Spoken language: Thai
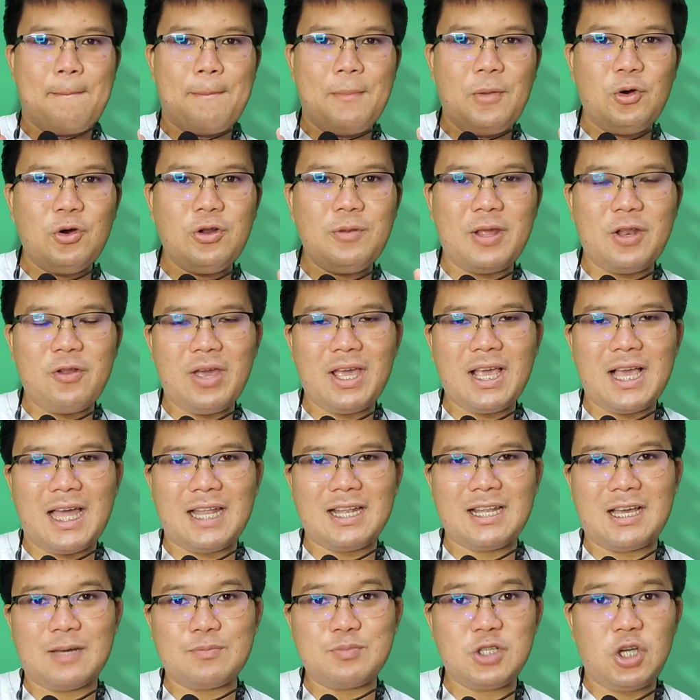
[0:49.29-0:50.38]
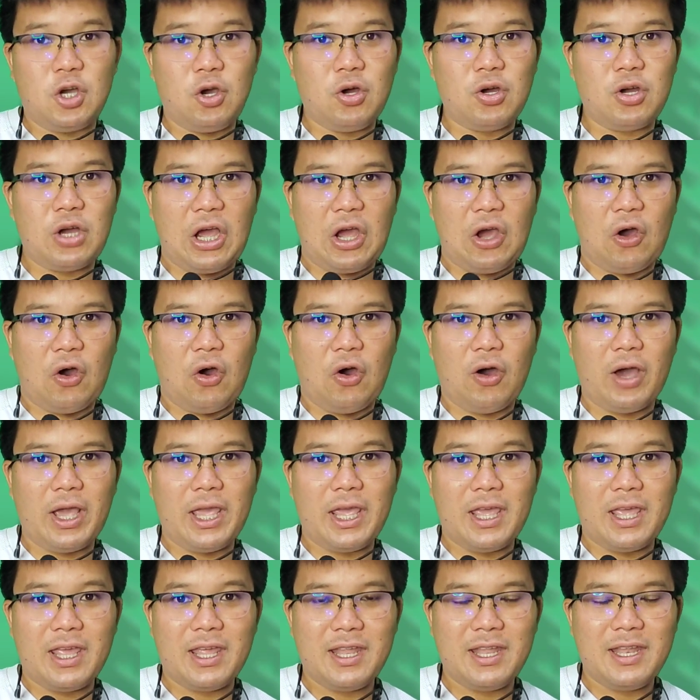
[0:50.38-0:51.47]
มูลไปด้วยกันกับช่องคอย
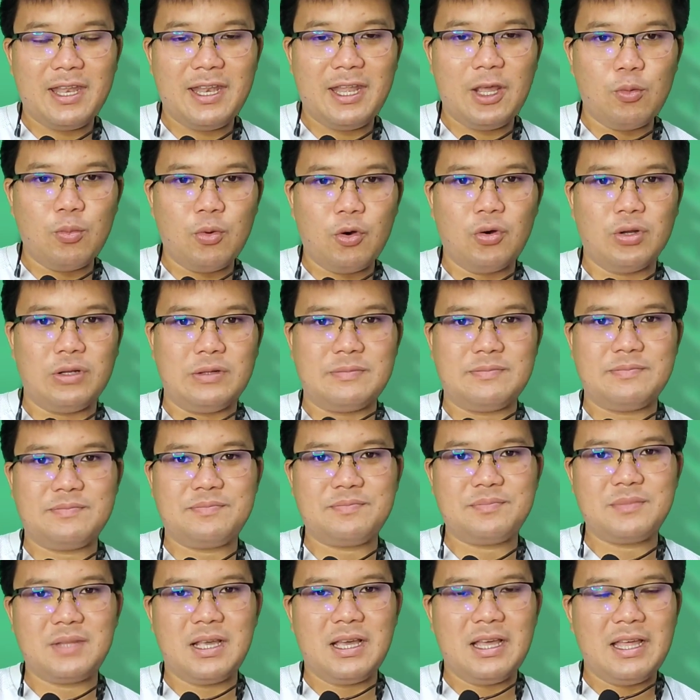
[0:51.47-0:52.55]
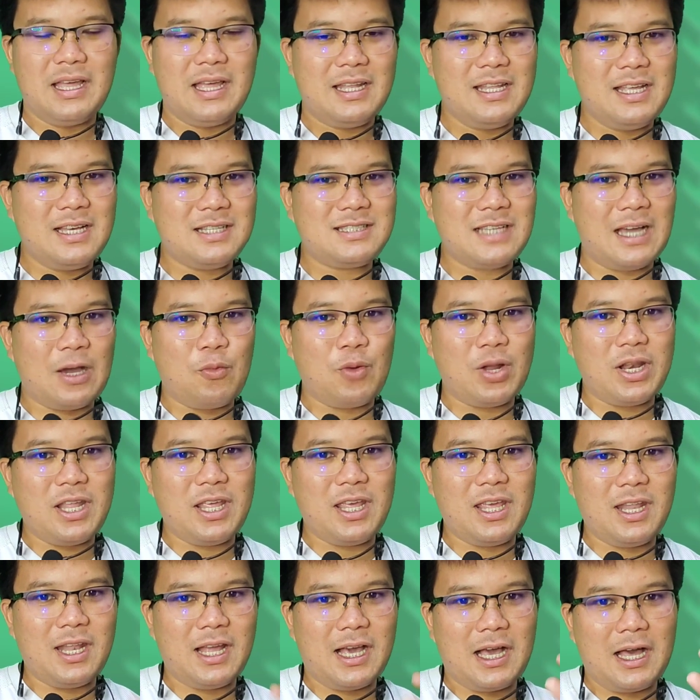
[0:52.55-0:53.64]
นิวมูลเนื่องจากวัน
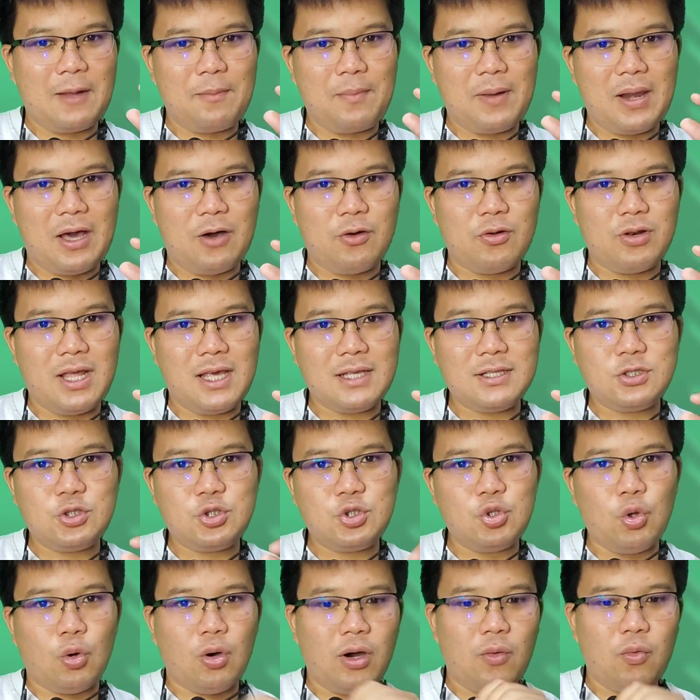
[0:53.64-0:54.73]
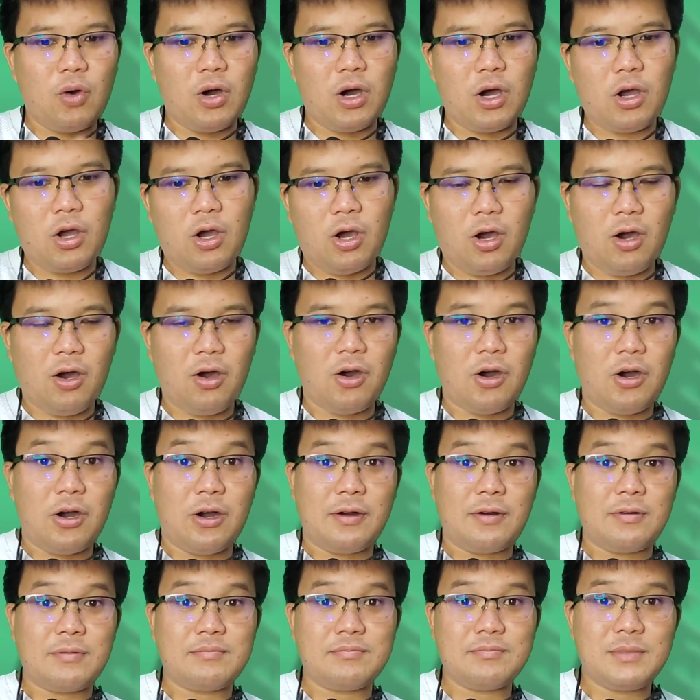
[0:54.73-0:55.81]
นี้นะครับเราได้จั่วหัวข้อ
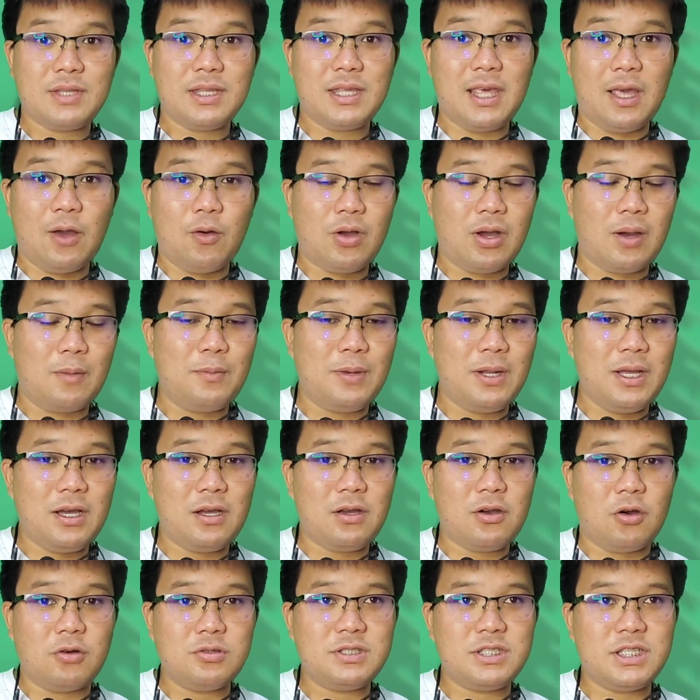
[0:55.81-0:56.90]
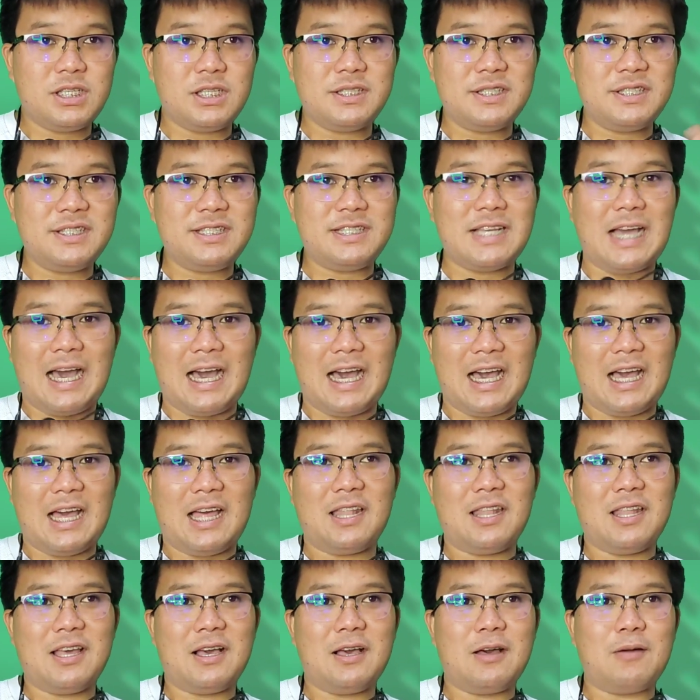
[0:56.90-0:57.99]
เกี่ยวกับเรื่องของชินจา
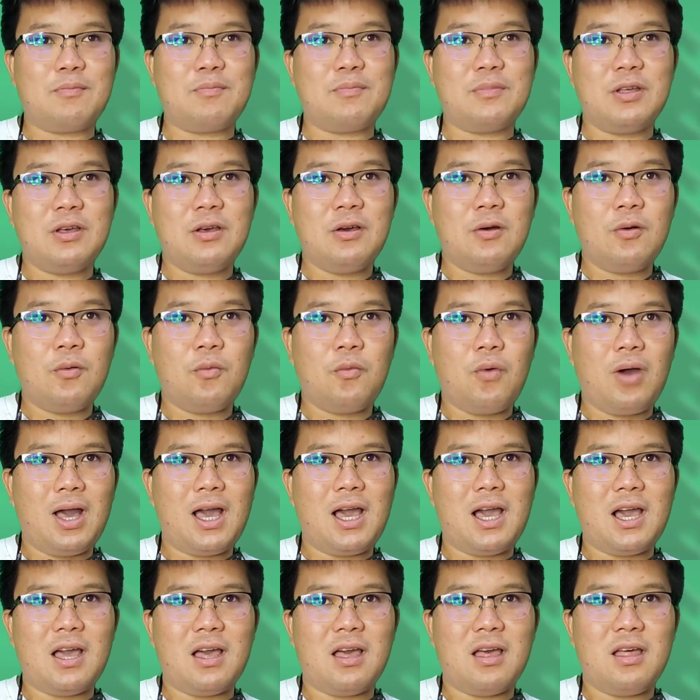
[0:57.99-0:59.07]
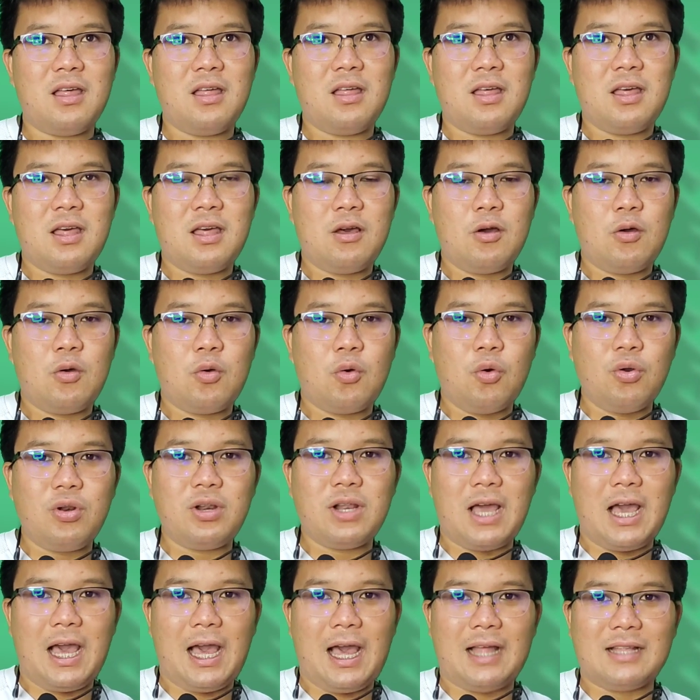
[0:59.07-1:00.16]
นะครับว่าคุณ
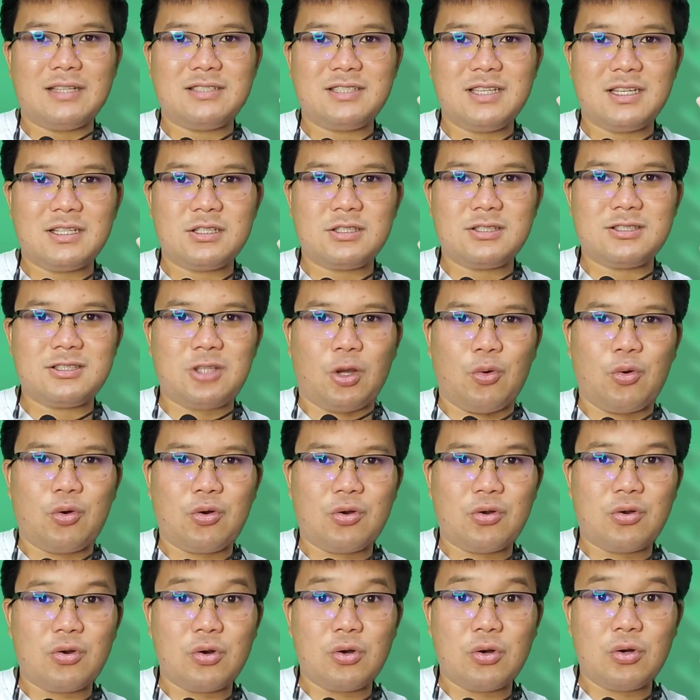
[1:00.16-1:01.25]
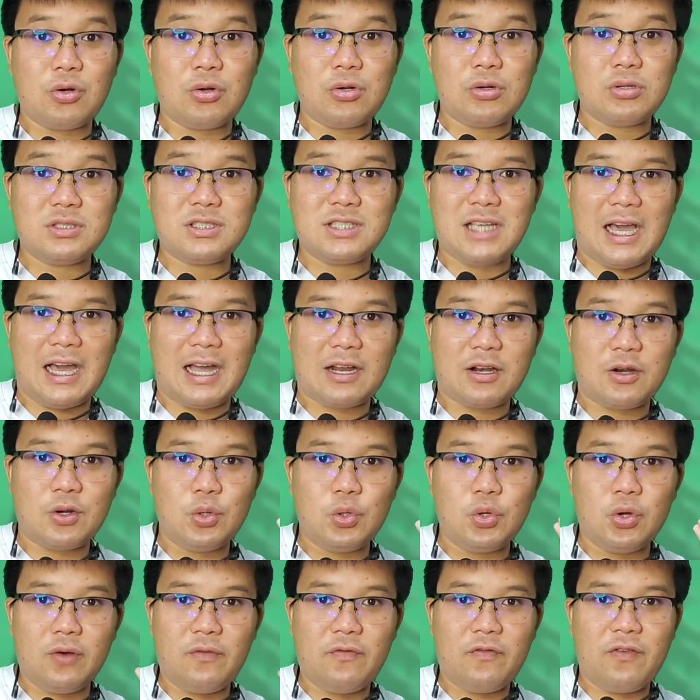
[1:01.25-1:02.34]
อาจจะตกจาก
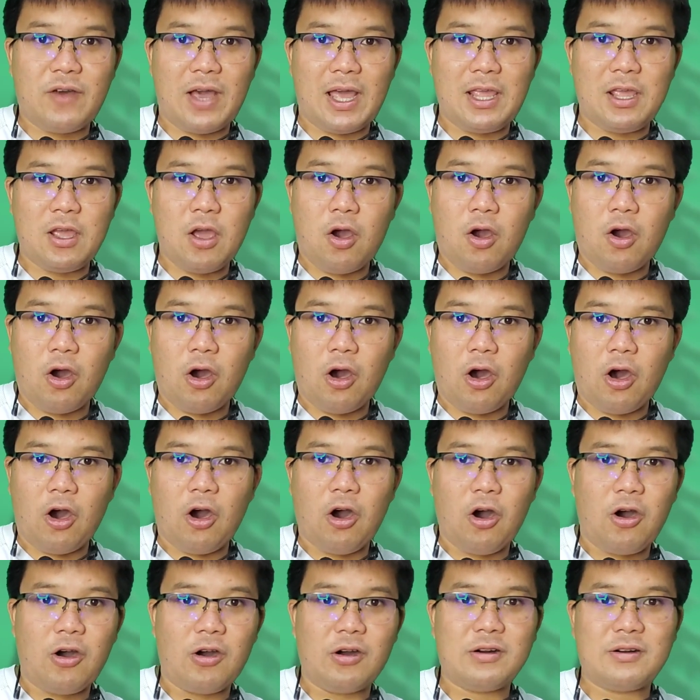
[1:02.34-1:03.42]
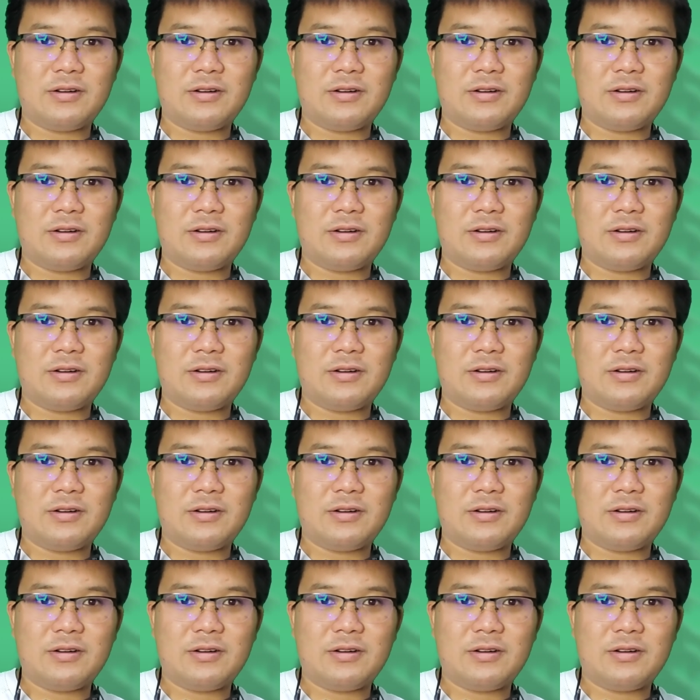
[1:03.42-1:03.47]
รถไฟเหาะ